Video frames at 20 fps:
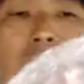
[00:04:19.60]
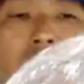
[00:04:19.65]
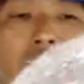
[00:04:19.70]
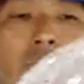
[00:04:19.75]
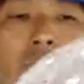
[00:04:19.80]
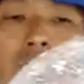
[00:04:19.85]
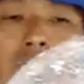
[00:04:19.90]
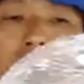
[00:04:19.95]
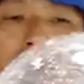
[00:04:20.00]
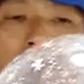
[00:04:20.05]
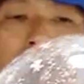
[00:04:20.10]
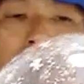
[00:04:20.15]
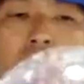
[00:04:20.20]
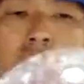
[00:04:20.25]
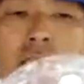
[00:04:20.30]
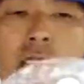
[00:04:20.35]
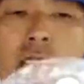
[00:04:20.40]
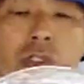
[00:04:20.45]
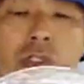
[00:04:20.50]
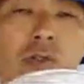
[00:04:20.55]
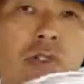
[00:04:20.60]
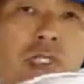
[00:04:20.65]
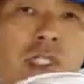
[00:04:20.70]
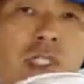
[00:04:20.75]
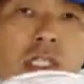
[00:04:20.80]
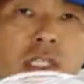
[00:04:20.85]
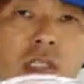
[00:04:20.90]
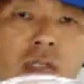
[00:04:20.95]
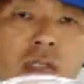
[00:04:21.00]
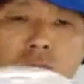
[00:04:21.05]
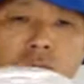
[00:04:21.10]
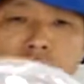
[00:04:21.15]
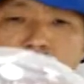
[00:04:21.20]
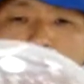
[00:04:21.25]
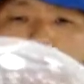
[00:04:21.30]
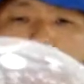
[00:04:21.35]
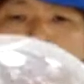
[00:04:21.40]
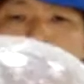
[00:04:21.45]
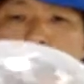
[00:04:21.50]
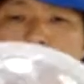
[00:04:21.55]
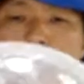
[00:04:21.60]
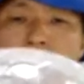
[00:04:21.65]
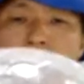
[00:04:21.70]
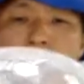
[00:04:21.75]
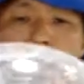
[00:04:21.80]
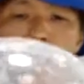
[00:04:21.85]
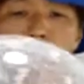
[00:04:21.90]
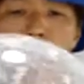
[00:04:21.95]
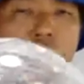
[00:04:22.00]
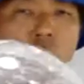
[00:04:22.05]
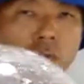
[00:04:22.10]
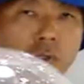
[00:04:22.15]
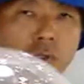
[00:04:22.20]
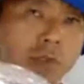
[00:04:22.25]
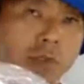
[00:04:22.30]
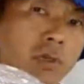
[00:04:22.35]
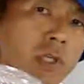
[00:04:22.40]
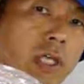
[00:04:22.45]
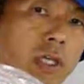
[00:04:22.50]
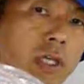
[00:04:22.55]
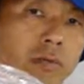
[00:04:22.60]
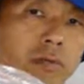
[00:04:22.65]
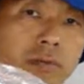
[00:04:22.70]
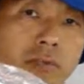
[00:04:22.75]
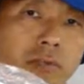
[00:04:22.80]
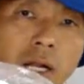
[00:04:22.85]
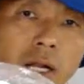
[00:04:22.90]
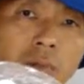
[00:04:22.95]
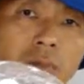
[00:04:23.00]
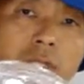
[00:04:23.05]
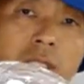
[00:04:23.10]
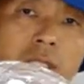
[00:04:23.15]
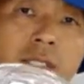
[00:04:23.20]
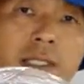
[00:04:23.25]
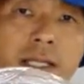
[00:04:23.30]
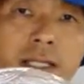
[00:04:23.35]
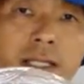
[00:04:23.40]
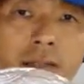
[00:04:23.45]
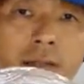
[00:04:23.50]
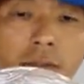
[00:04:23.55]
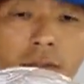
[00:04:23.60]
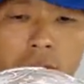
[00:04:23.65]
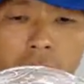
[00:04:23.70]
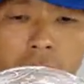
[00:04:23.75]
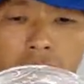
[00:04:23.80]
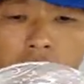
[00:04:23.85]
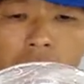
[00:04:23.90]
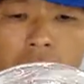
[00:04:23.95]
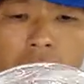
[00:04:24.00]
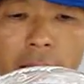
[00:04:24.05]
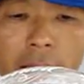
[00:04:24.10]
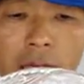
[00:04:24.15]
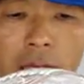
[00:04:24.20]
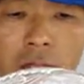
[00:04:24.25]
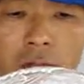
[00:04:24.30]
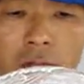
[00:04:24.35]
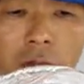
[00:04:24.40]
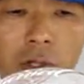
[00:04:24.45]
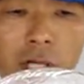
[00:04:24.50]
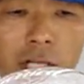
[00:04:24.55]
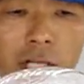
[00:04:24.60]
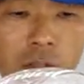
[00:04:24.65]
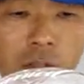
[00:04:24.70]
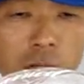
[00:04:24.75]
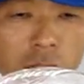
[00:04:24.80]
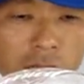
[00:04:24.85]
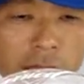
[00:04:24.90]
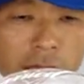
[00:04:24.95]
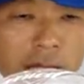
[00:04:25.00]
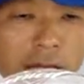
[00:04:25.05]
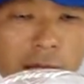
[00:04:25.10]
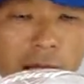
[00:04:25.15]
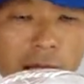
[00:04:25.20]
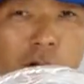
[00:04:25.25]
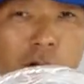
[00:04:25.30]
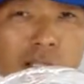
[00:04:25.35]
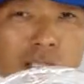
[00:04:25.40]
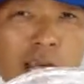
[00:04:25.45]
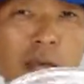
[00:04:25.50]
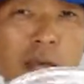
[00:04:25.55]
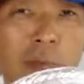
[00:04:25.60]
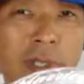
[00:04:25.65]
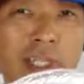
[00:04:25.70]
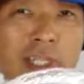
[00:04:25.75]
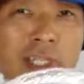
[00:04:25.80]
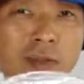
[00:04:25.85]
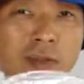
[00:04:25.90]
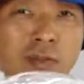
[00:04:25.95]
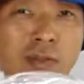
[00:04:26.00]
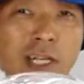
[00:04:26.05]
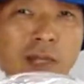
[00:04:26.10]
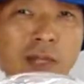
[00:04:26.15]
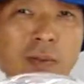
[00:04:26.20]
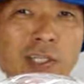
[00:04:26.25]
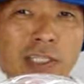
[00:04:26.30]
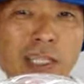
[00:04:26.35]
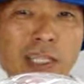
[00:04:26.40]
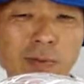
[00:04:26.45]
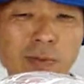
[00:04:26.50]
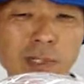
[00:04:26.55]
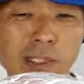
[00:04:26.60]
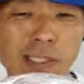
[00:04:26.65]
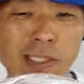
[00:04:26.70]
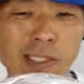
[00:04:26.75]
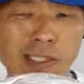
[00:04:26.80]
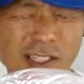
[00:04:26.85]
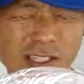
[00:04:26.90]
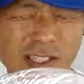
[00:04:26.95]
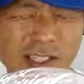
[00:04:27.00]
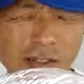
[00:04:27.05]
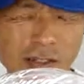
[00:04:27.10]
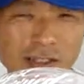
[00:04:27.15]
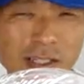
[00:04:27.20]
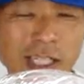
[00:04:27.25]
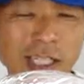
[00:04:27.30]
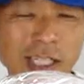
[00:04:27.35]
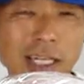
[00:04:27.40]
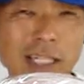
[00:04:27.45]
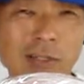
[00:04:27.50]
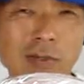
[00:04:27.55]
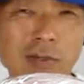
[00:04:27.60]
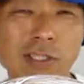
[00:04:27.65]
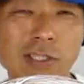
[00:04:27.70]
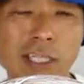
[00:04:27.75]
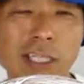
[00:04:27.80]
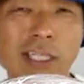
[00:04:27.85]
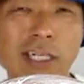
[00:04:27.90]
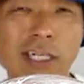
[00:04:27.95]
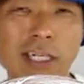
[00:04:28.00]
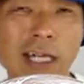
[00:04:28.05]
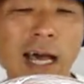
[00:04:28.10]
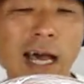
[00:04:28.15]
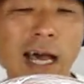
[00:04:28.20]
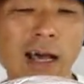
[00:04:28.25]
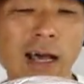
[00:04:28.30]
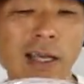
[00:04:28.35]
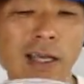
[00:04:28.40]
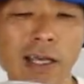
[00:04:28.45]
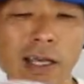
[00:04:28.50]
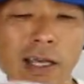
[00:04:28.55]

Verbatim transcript: 風船はだいたい11インチの風船でもう少し大きく膨らむんですけどえー、とこれはちょっとやや抑えめに膨らませてありますすっごく綺麗な風船だから